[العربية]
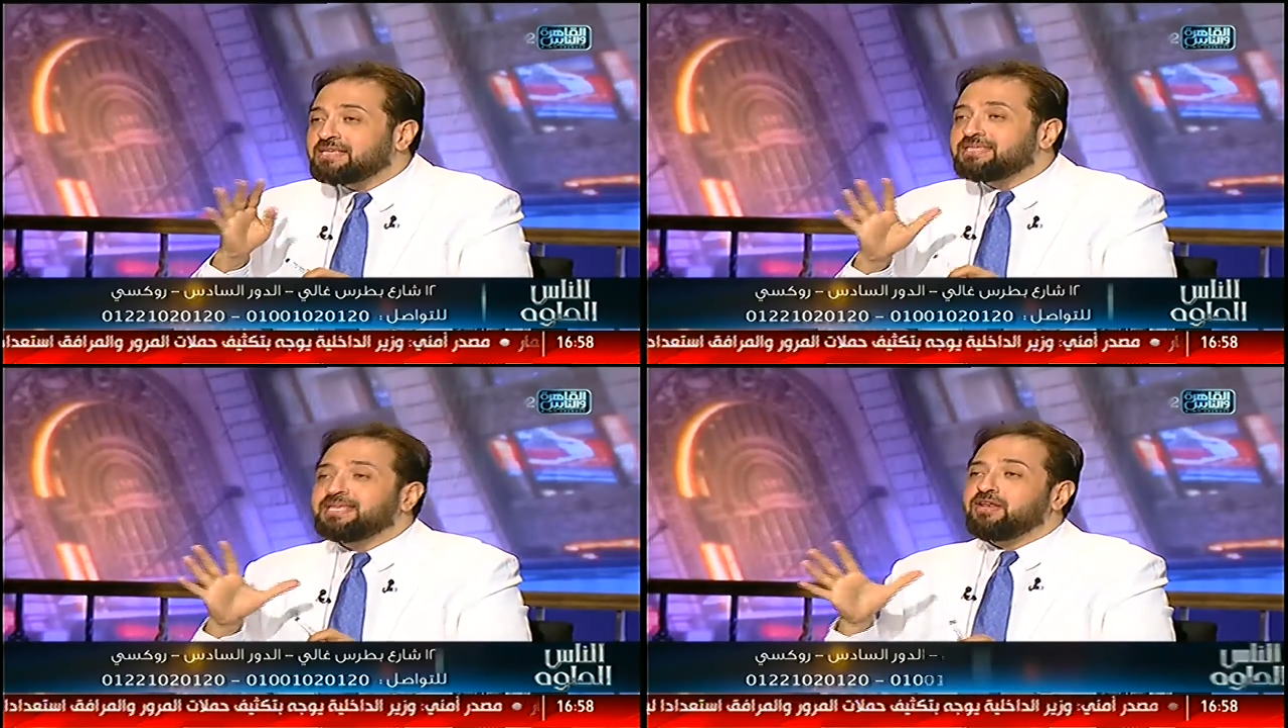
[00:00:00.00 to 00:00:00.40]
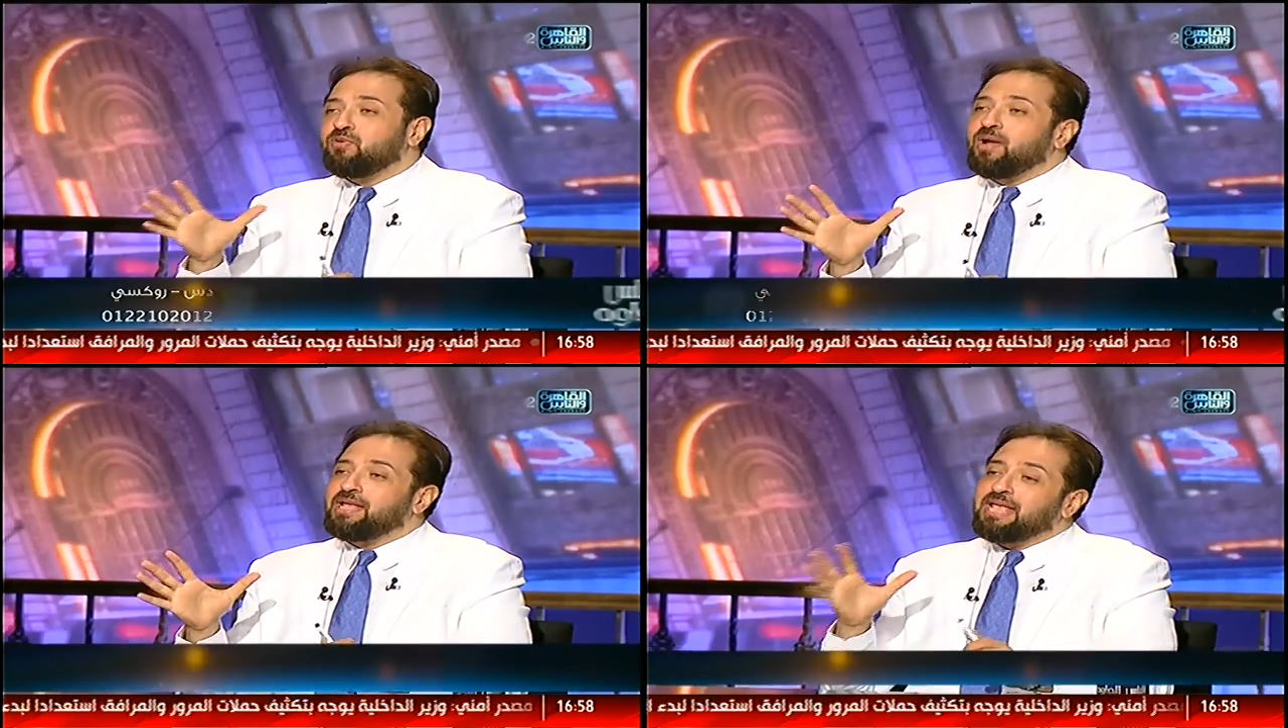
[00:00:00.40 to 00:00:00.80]

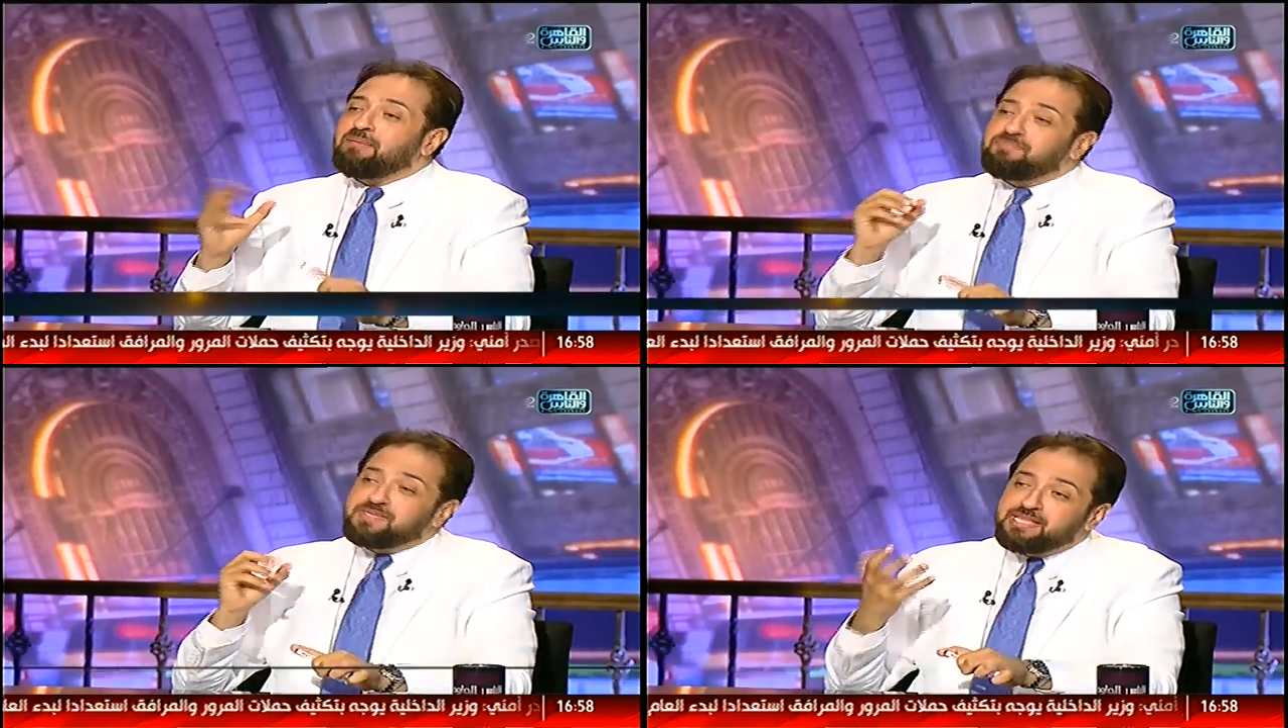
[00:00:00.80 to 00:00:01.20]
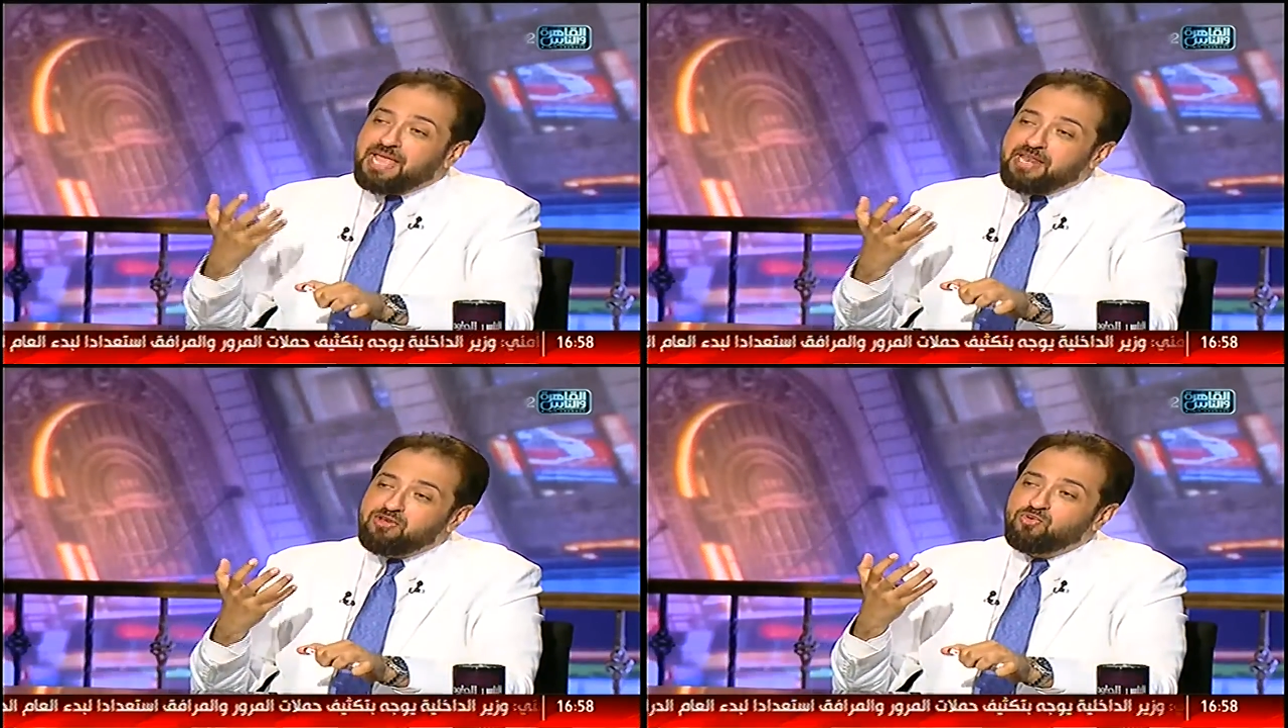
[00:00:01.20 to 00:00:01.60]
سيناريوهات كم
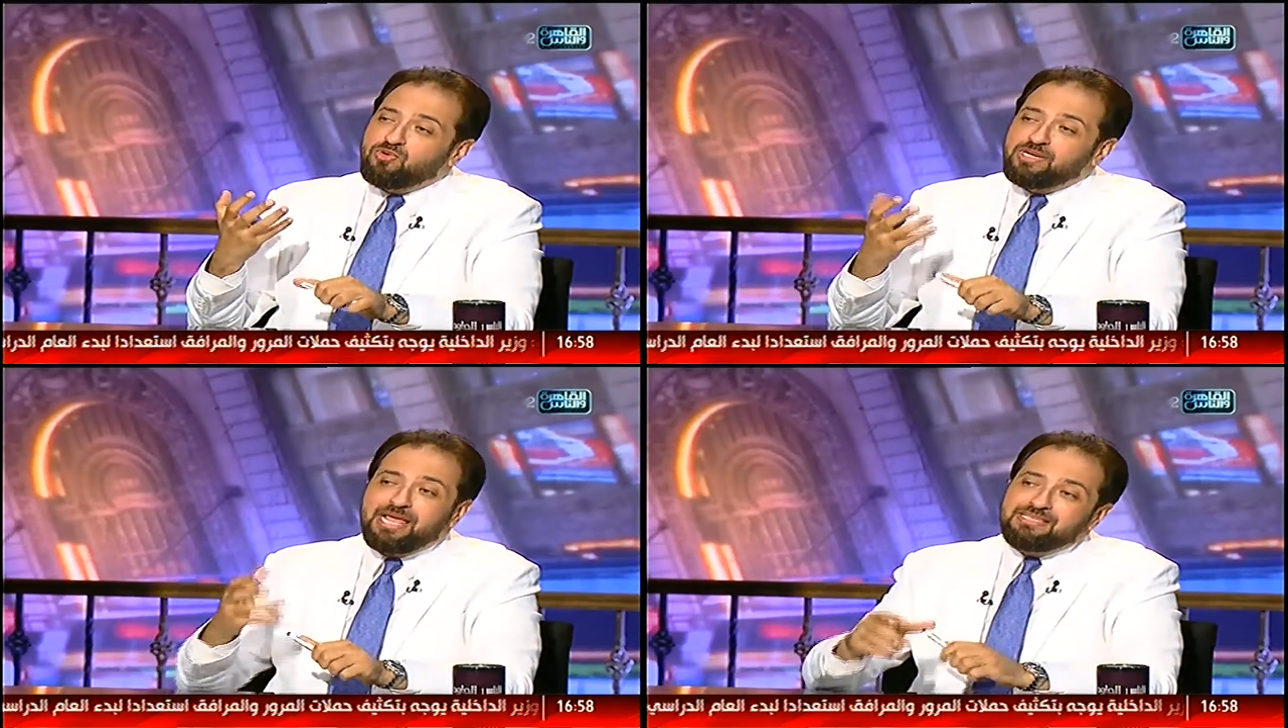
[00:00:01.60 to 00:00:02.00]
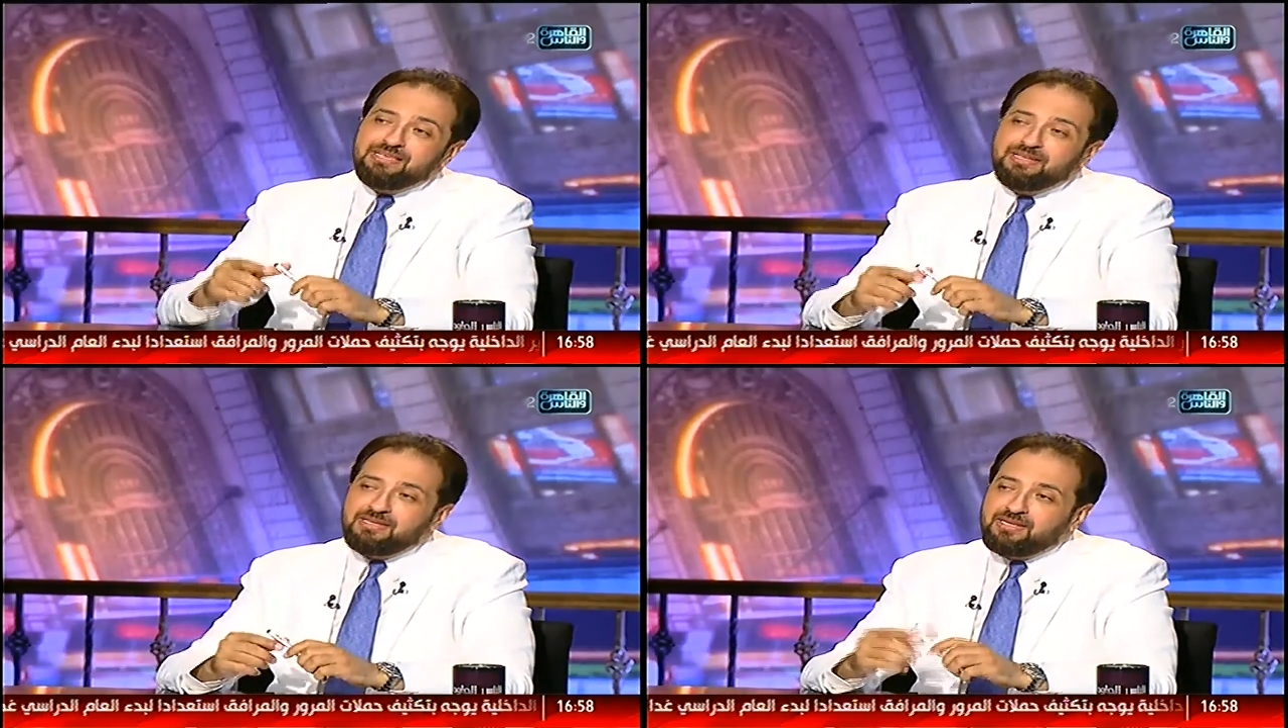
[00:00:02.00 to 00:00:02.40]
سيناريو
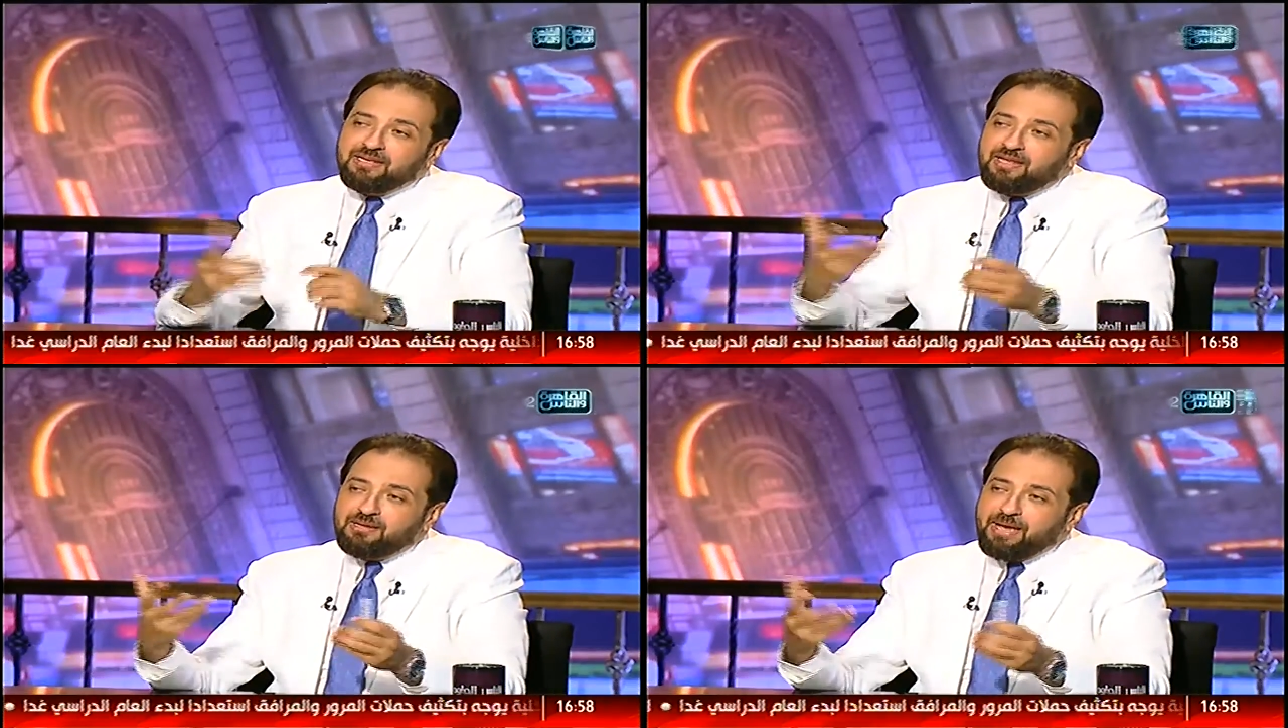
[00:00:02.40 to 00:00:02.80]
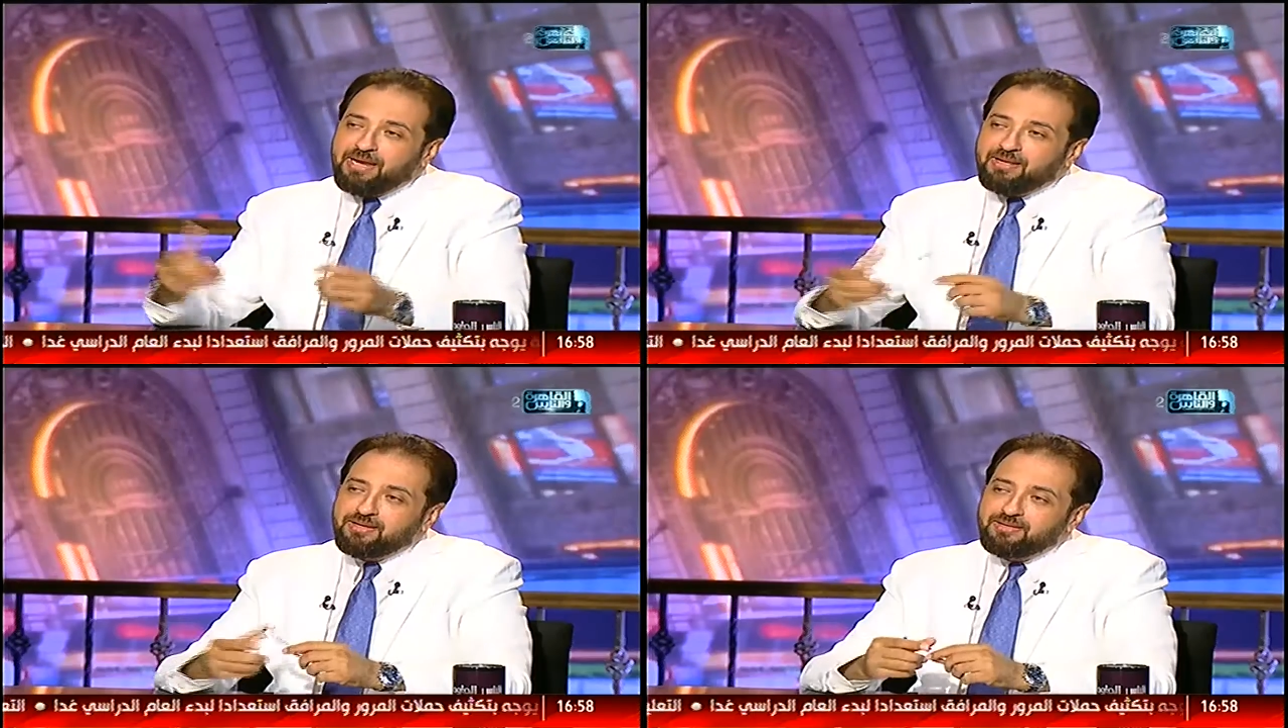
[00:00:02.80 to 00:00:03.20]
لهذا
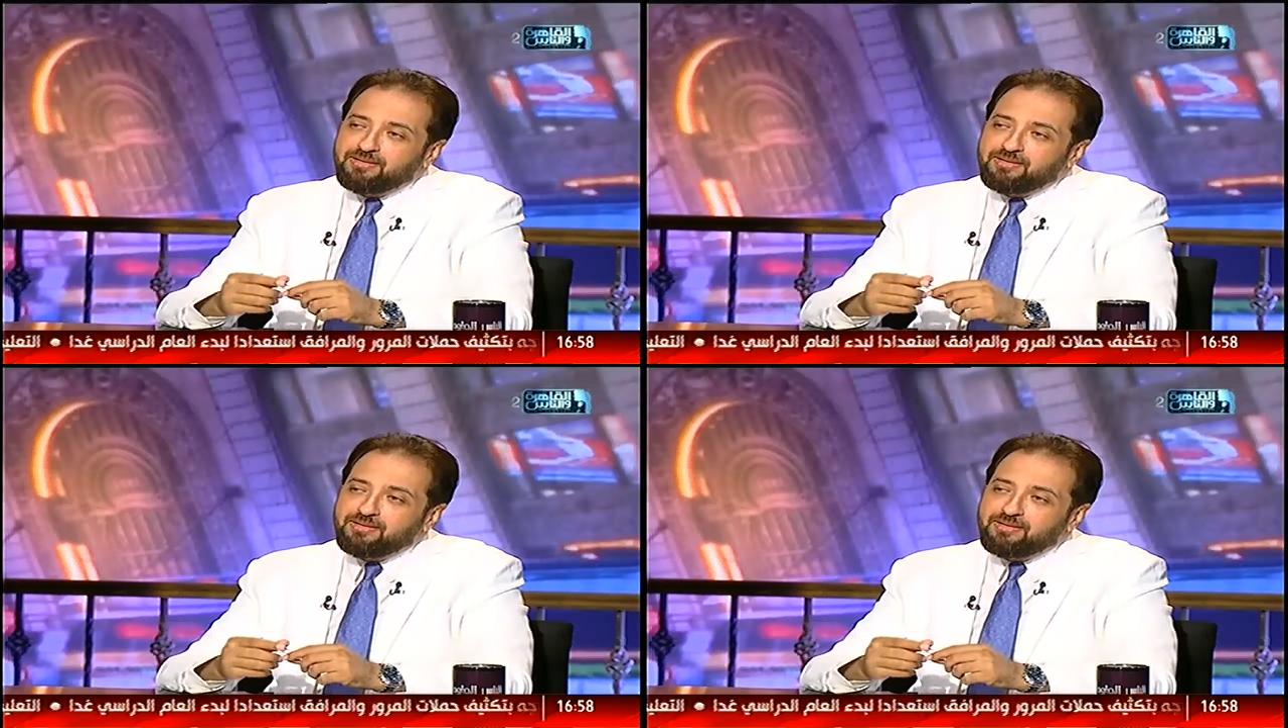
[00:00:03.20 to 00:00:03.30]
المعنى؟